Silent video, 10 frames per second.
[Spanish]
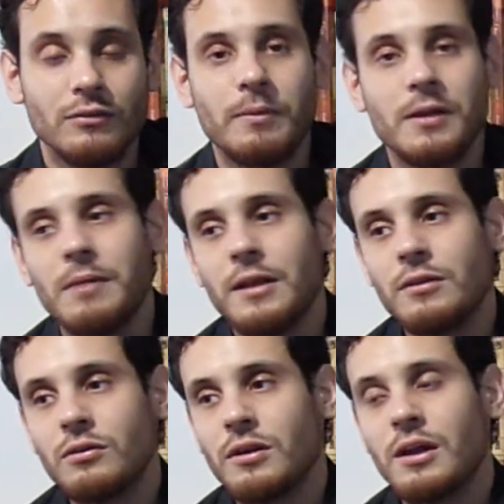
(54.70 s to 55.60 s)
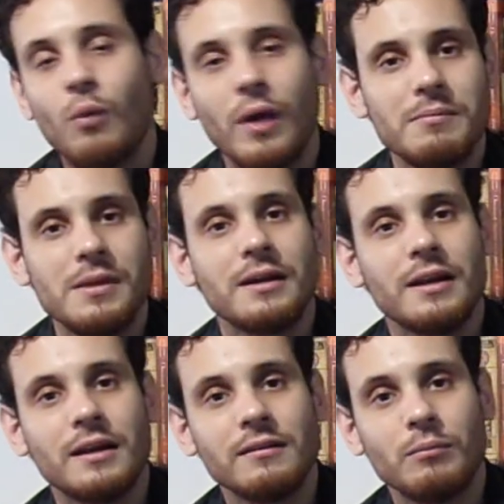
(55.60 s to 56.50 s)
es un experimento en el cual
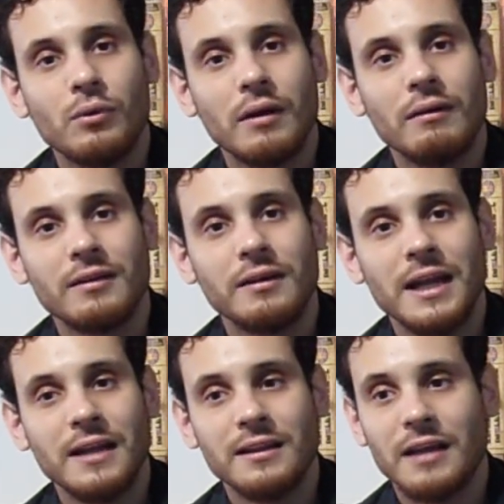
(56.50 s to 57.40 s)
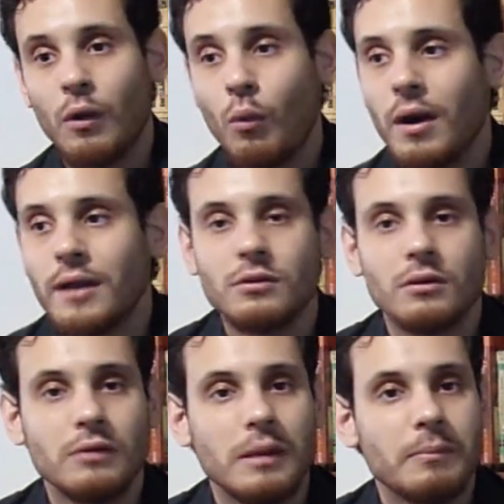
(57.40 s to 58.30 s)
Migran buscaba saber hasta
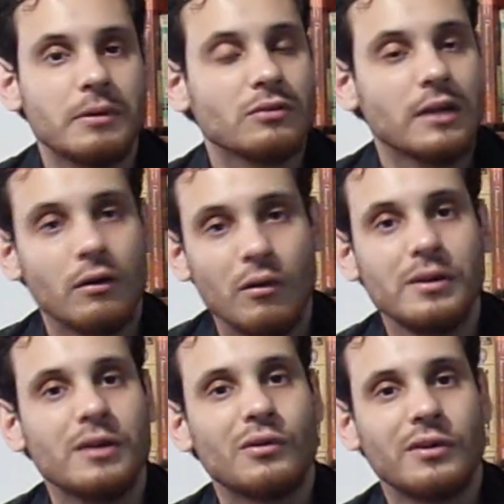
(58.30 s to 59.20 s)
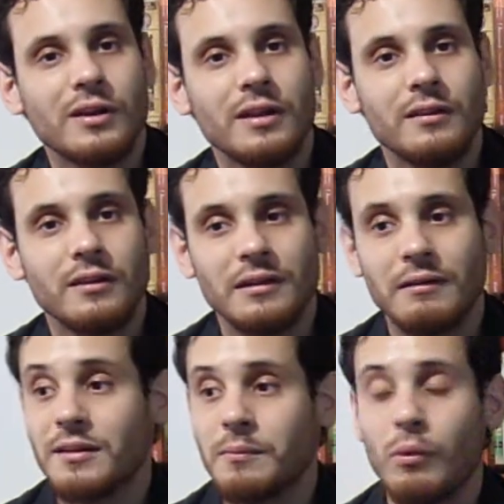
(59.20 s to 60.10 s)
cuánto una persona común y corriente
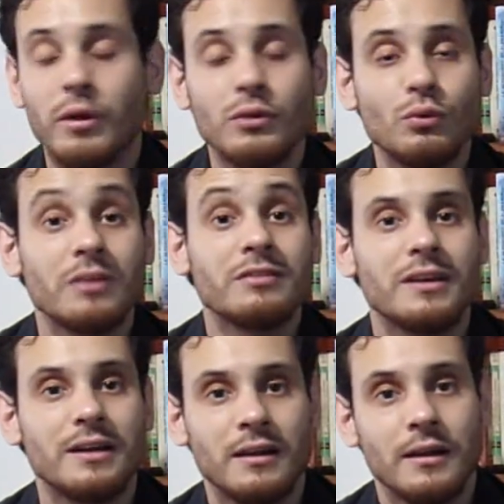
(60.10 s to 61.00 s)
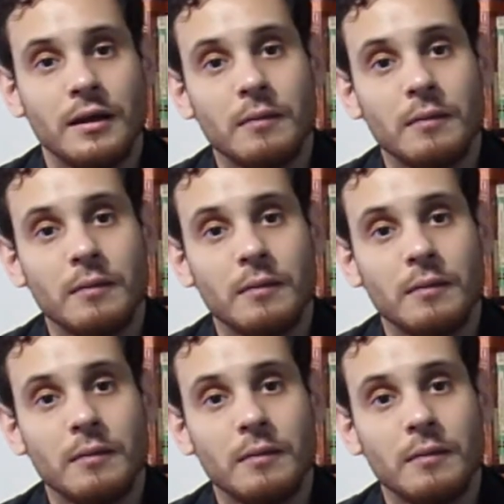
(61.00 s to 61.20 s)
estaba dispuesto a hacer